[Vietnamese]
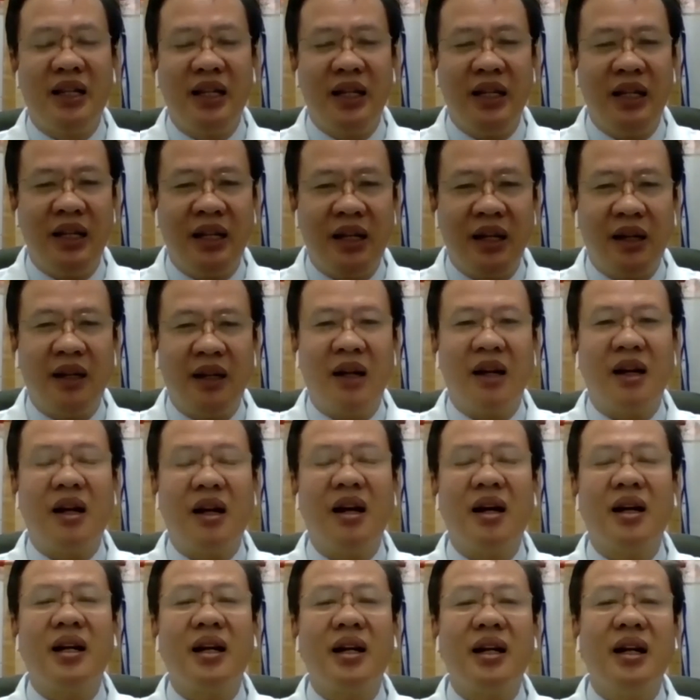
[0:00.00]
thì nó
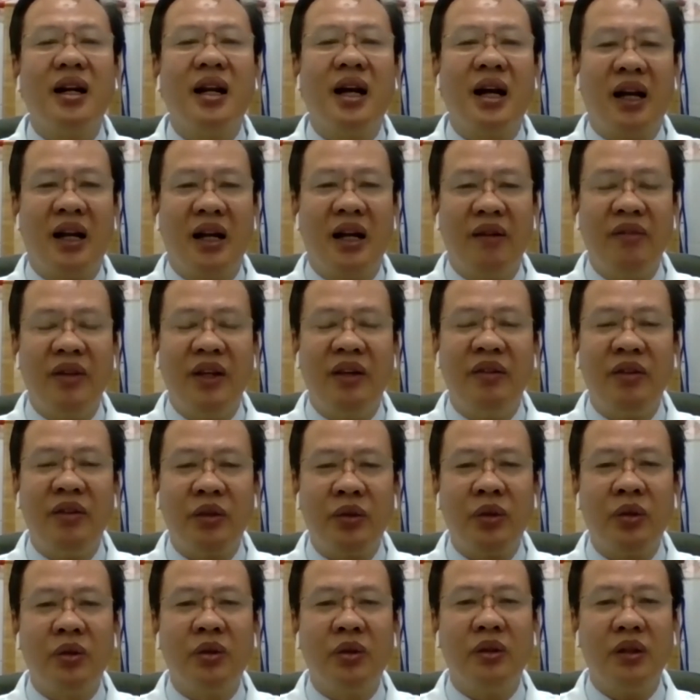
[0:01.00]
có rất là cái
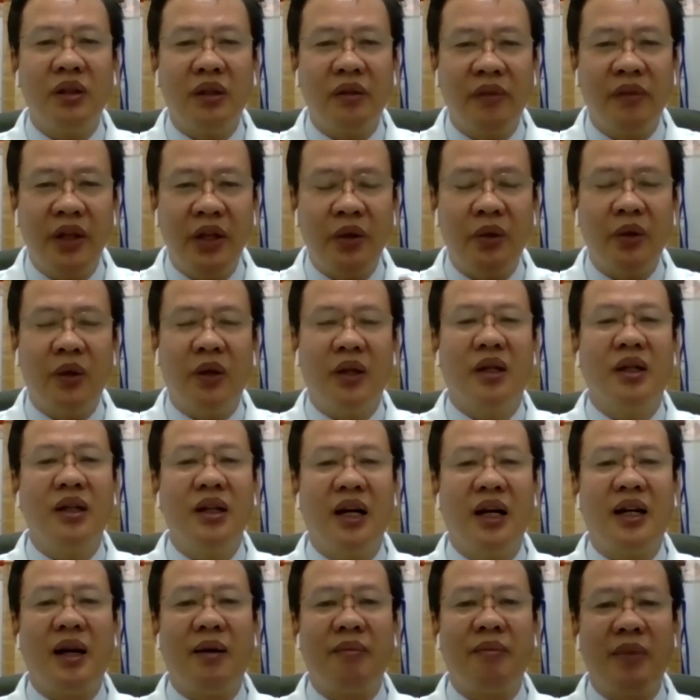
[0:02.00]
virus vi
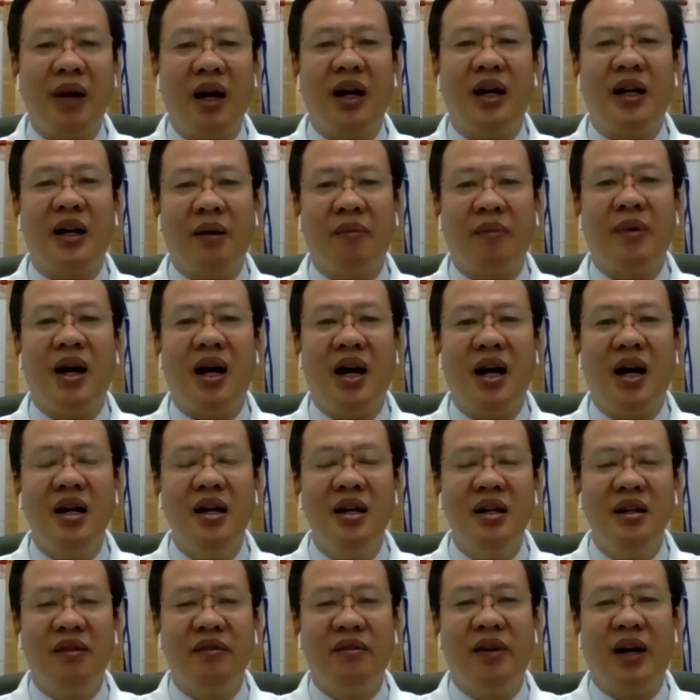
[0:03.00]
khuẩn ở trong đó trong
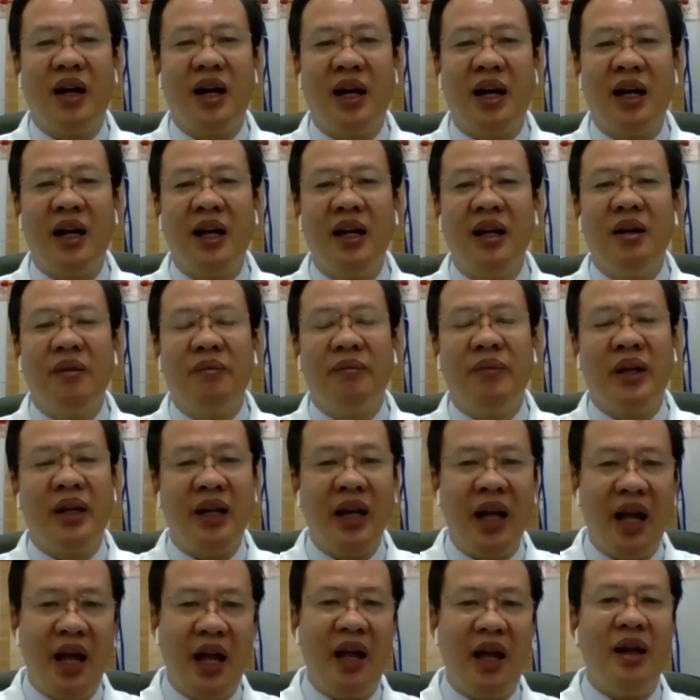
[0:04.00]
đó và
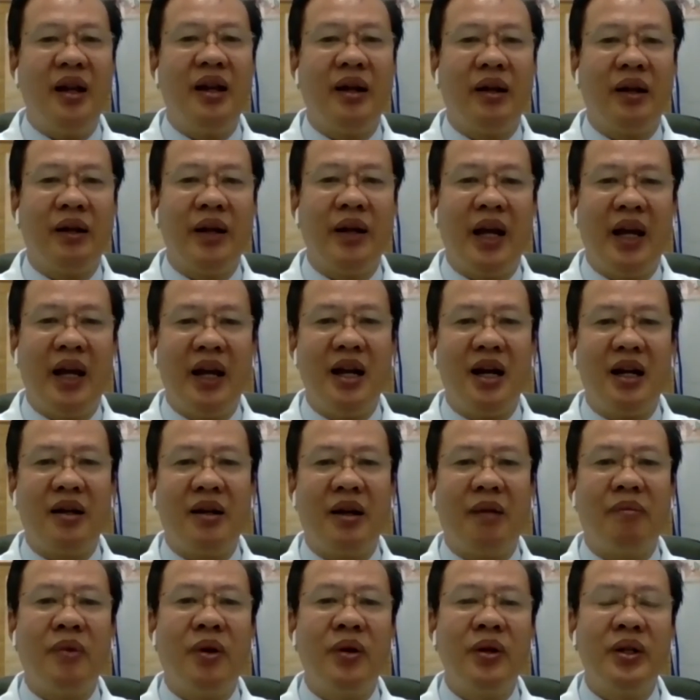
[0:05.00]
mình để để đó
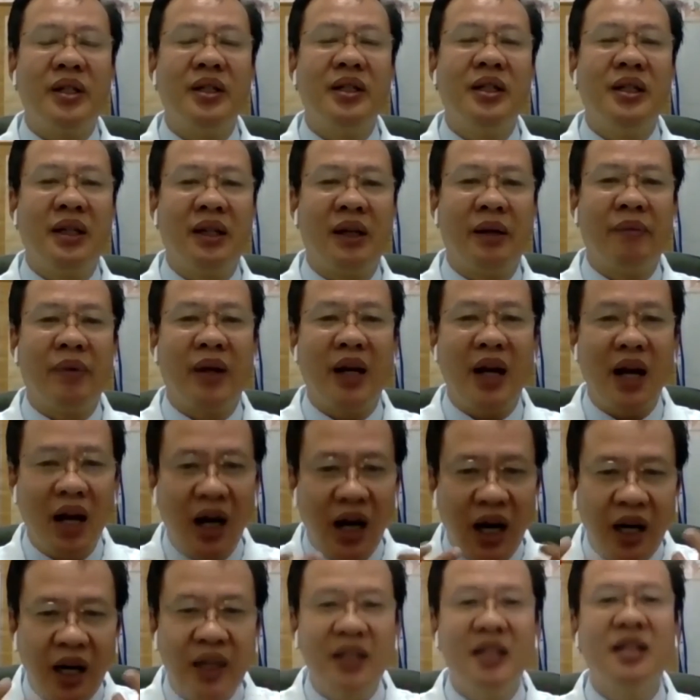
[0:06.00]
trong môi trường làm cái
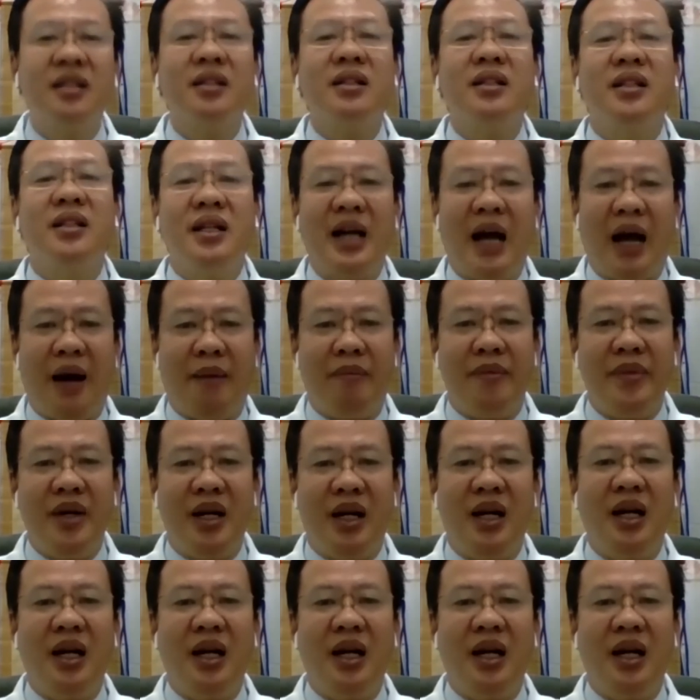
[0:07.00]
hơi nước giữ ẩm